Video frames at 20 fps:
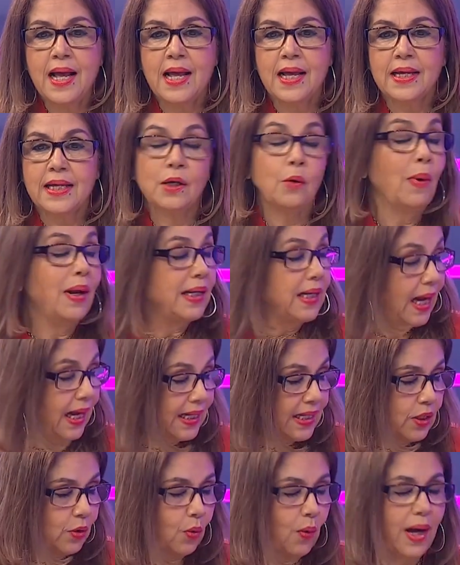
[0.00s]
igual, al
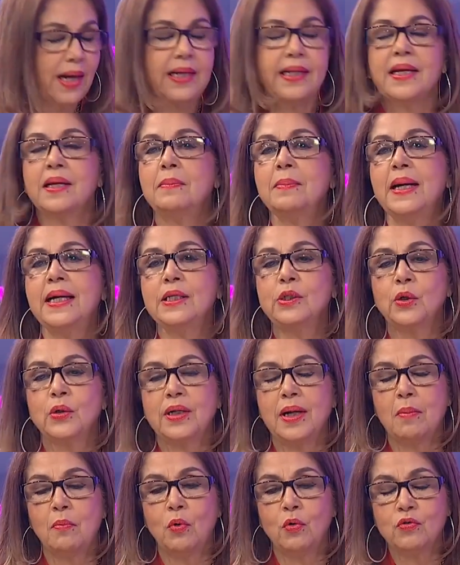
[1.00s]
igual que el maestro
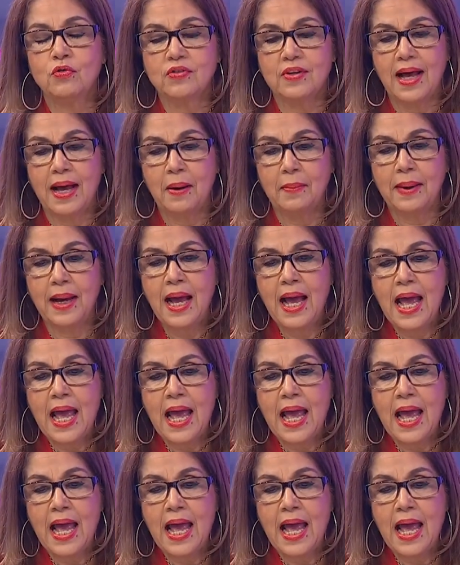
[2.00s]
Ramón Saba.